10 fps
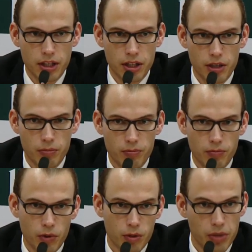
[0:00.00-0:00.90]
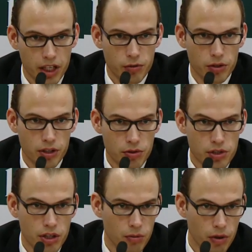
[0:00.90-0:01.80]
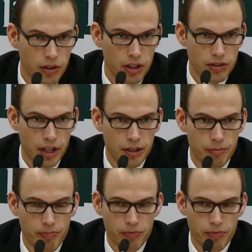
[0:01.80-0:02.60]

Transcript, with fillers: Ähm, Blackwood hat uns dann nochmal wehgetan.